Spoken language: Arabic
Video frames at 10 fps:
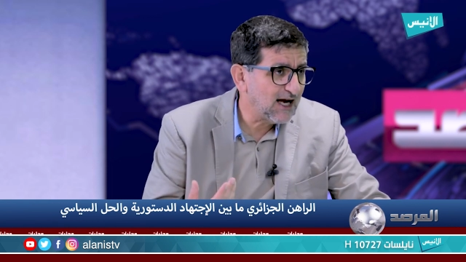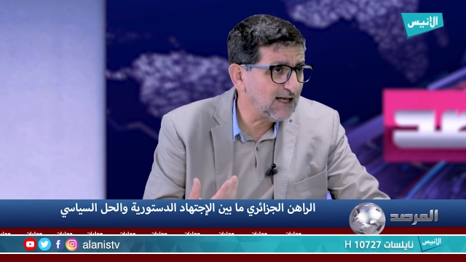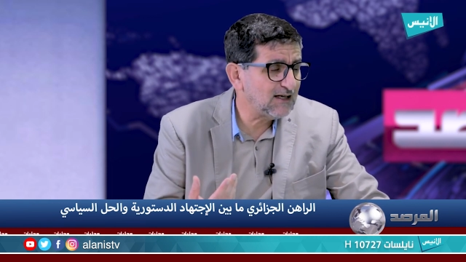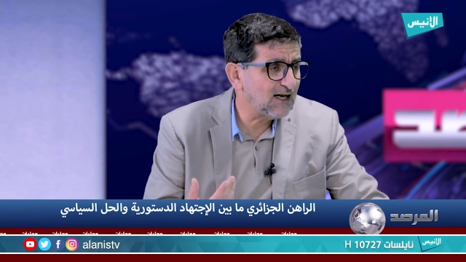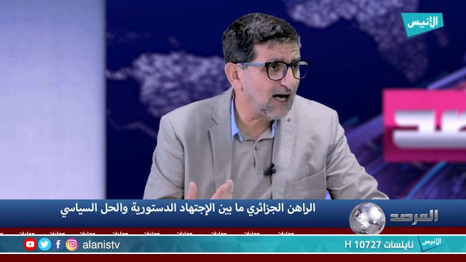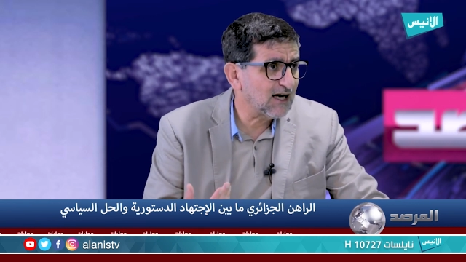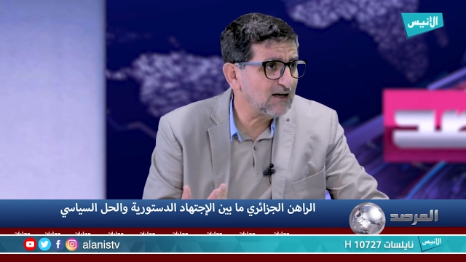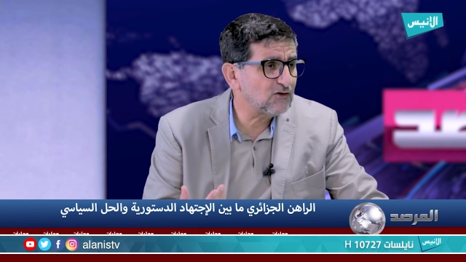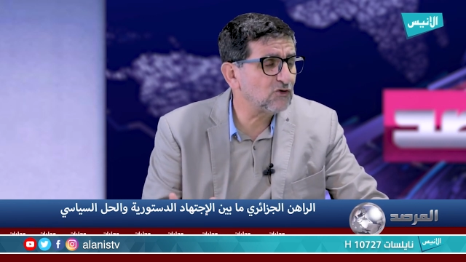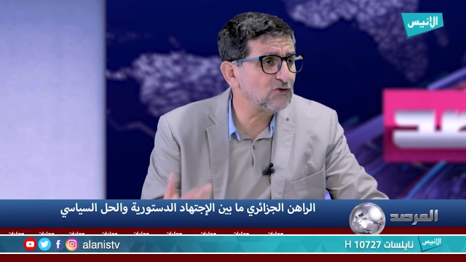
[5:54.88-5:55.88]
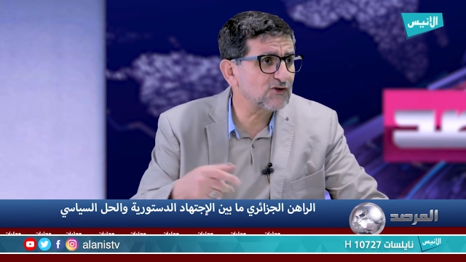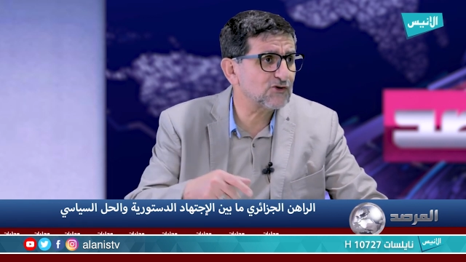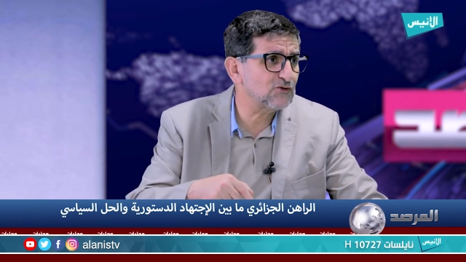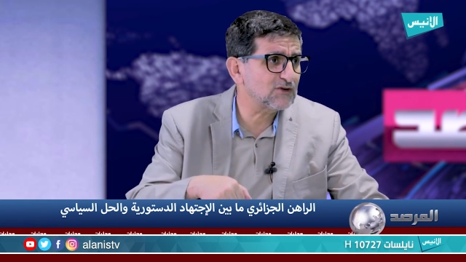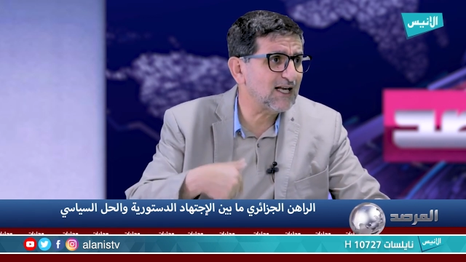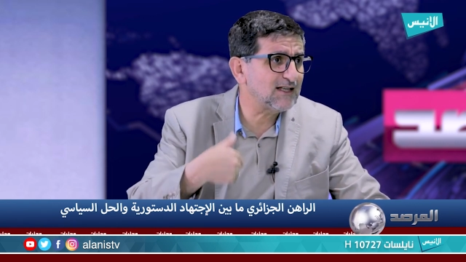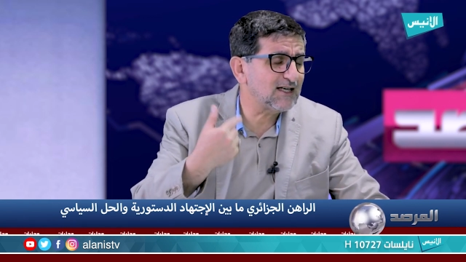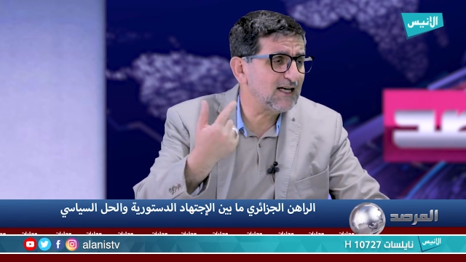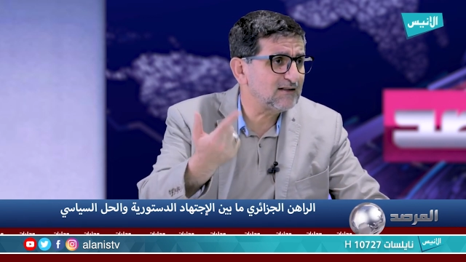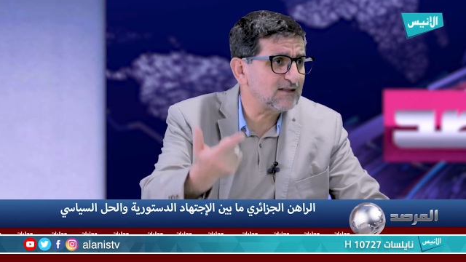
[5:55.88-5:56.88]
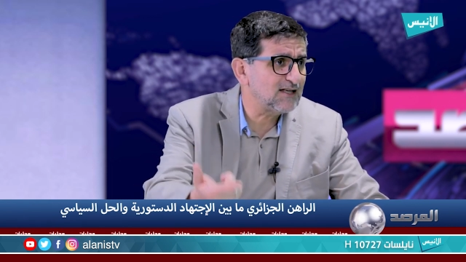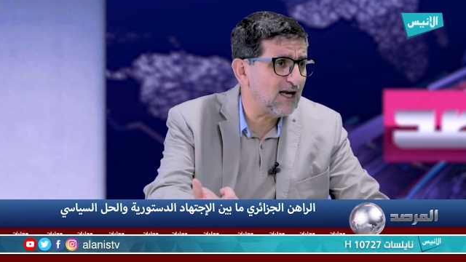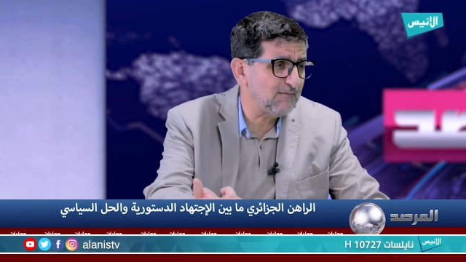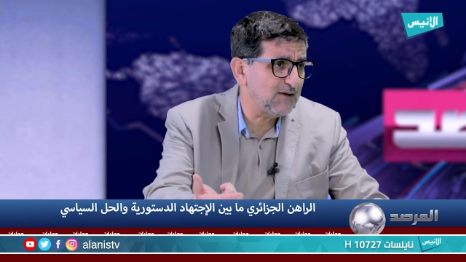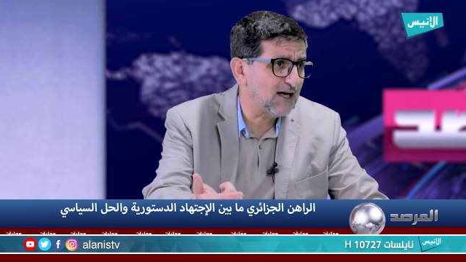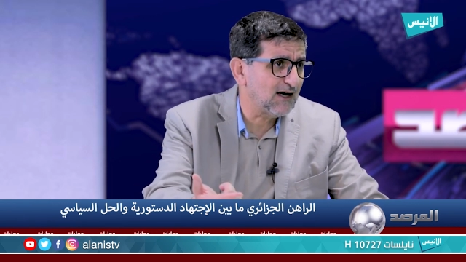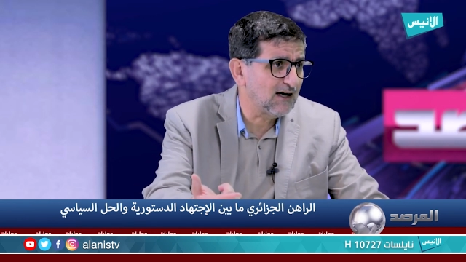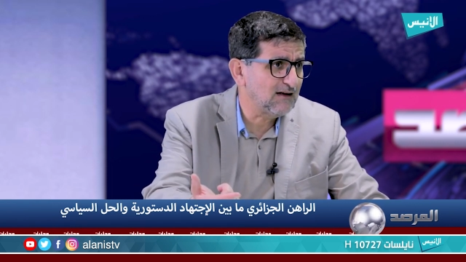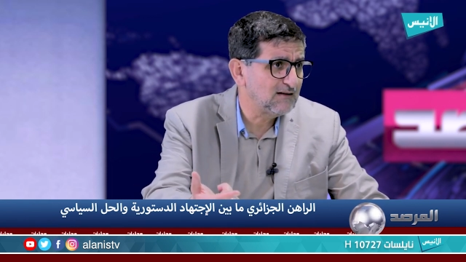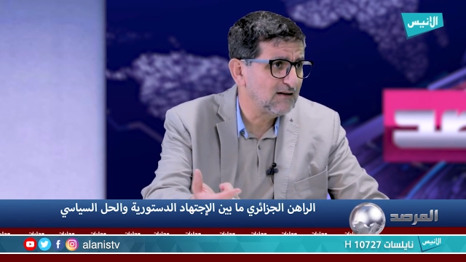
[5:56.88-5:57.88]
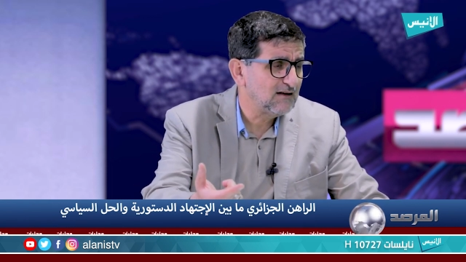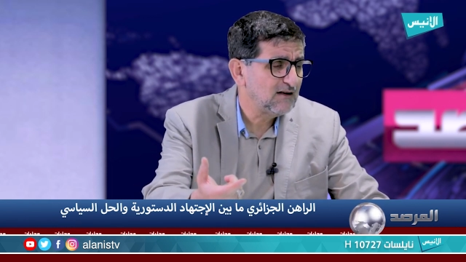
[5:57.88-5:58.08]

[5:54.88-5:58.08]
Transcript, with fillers: على الأقل كل السلطات كانت تابعة